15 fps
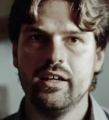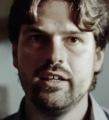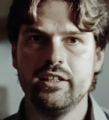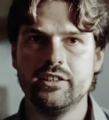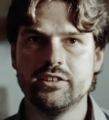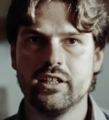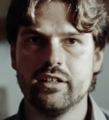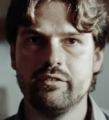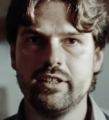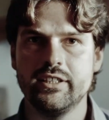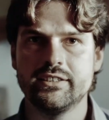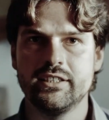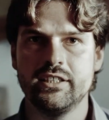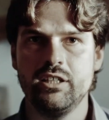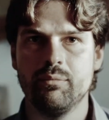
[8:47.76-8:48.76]
i
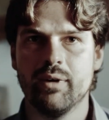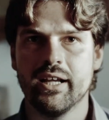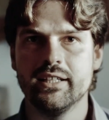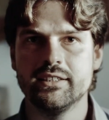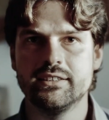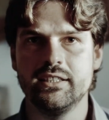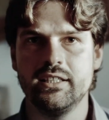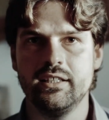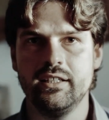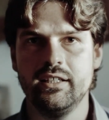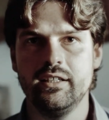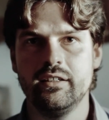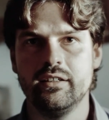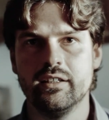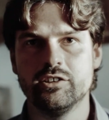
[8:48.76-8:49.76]
servizi di
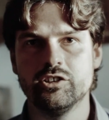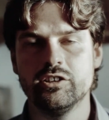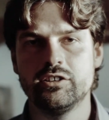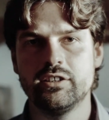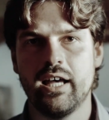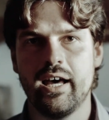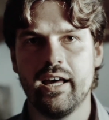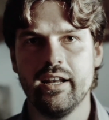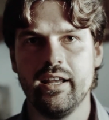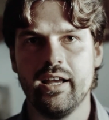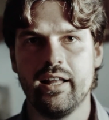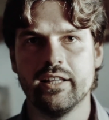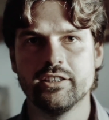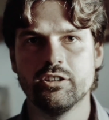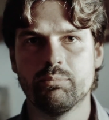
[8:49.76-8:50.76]
magazzini necessari
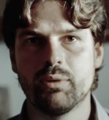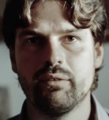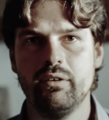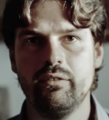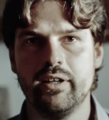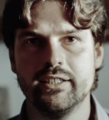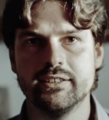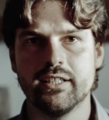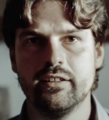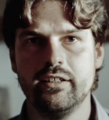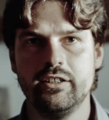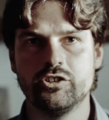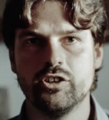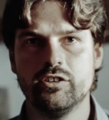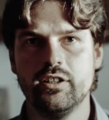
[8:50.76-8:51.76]
alla sopravvivenza
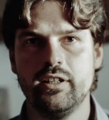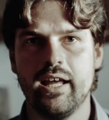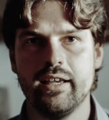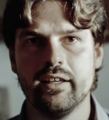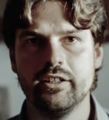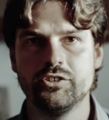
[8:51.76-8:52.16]
di centinaia di